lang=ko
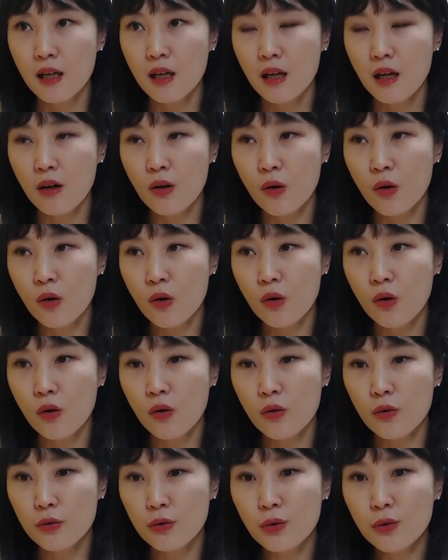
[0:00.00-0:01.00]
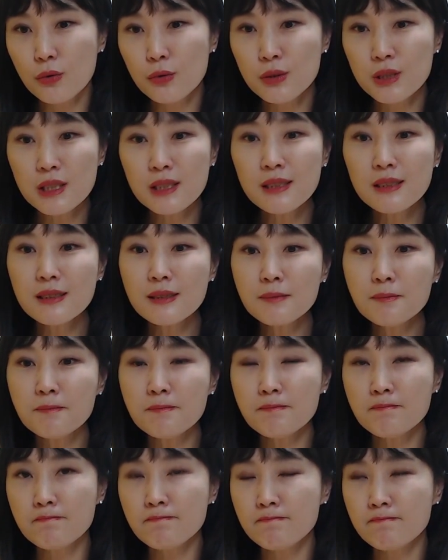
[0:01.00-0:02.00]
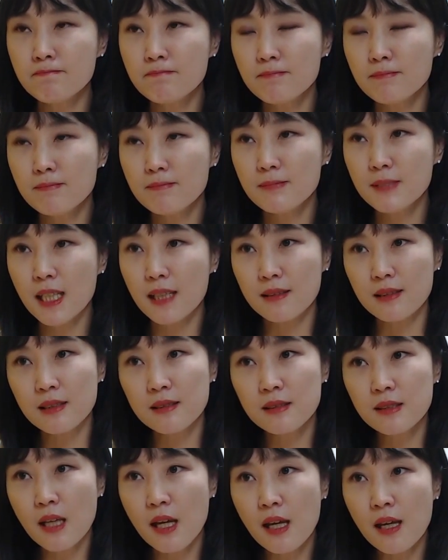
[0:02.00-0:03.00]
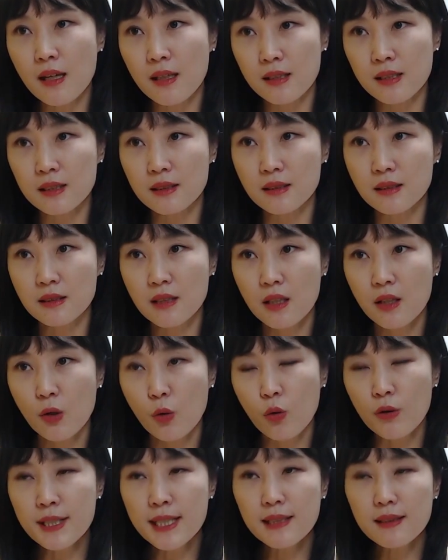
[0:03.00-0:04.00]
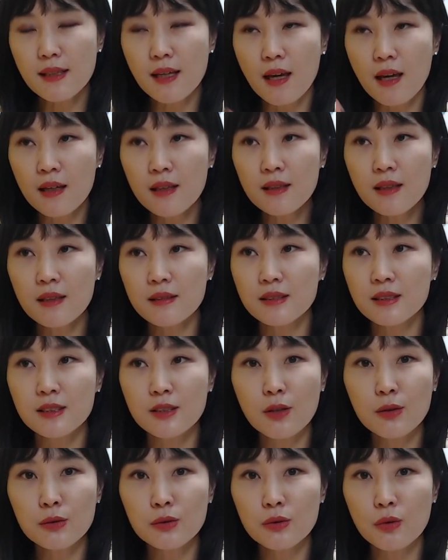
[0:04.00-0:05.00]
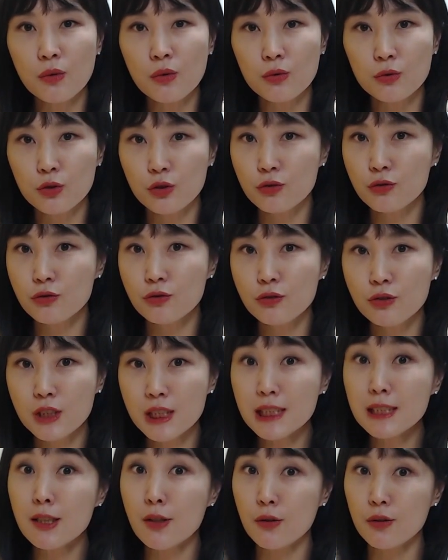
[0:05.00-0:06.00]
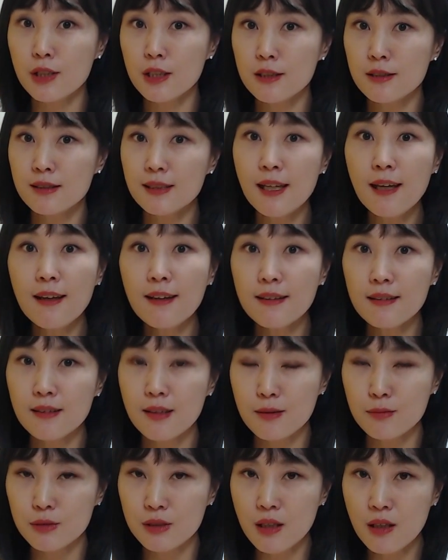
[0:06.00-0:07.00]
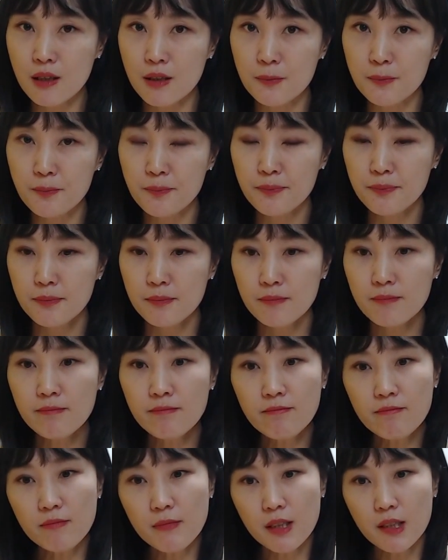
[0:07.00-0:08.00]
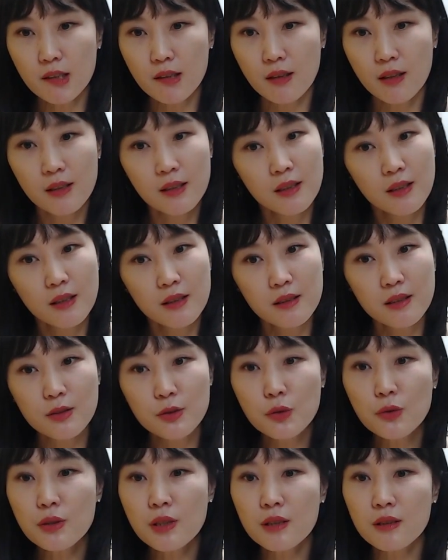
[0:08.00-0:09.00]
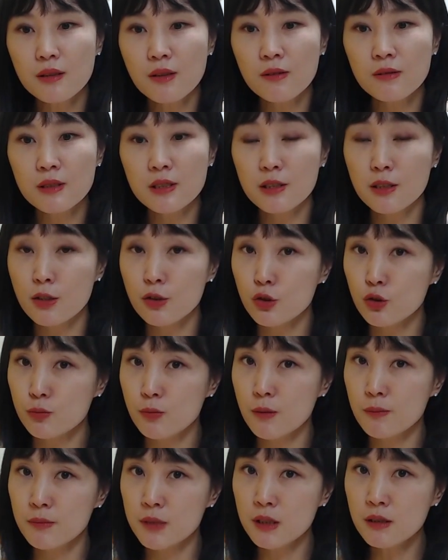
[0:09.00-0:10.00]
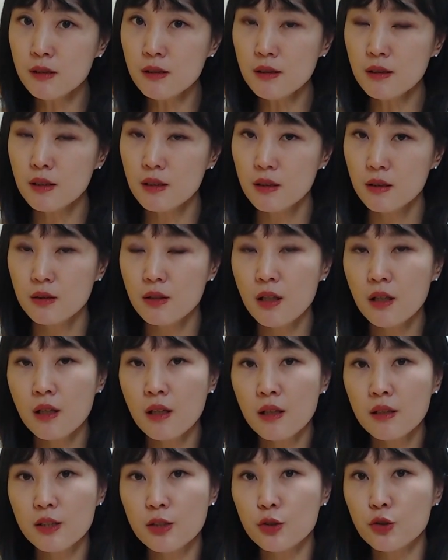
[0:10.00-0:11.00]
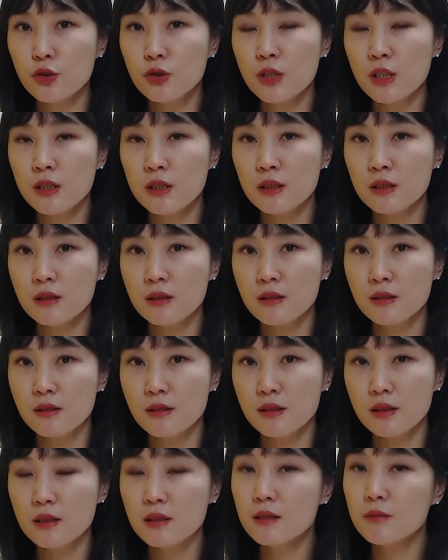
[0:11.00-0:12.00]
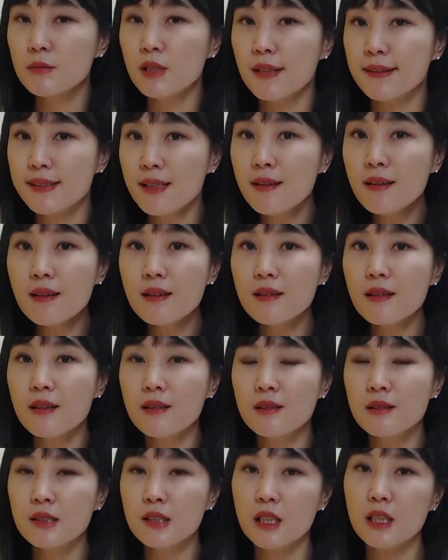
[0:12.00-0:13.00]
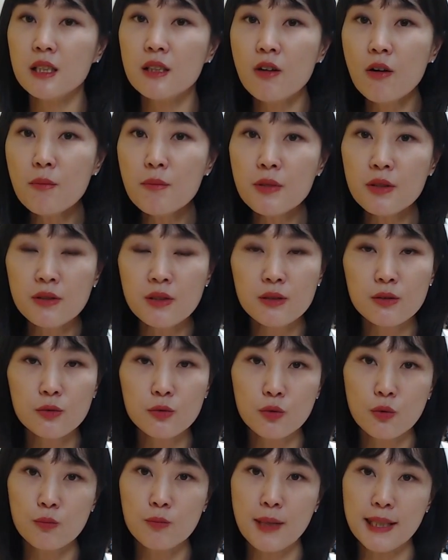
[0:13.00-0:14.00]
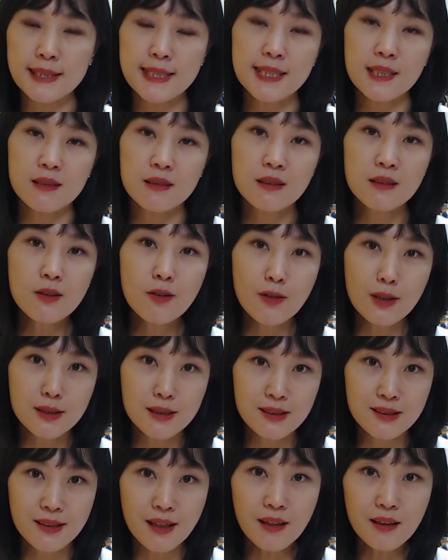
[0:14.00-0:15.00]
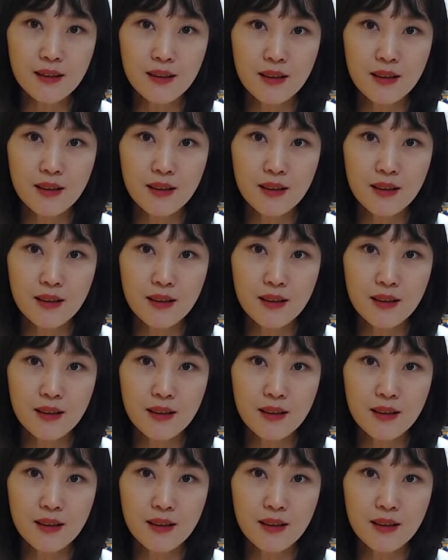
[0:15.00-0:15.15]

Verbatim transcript: 어, 요즘 같은 때에는 워낙 개인의 의견도 중시 여기는 때이기 때문에 기존의 이런 식의 규범들 내 기준에는 지금 내 생각에는 이런 면에서 좀 맞지 않는 것 같은데?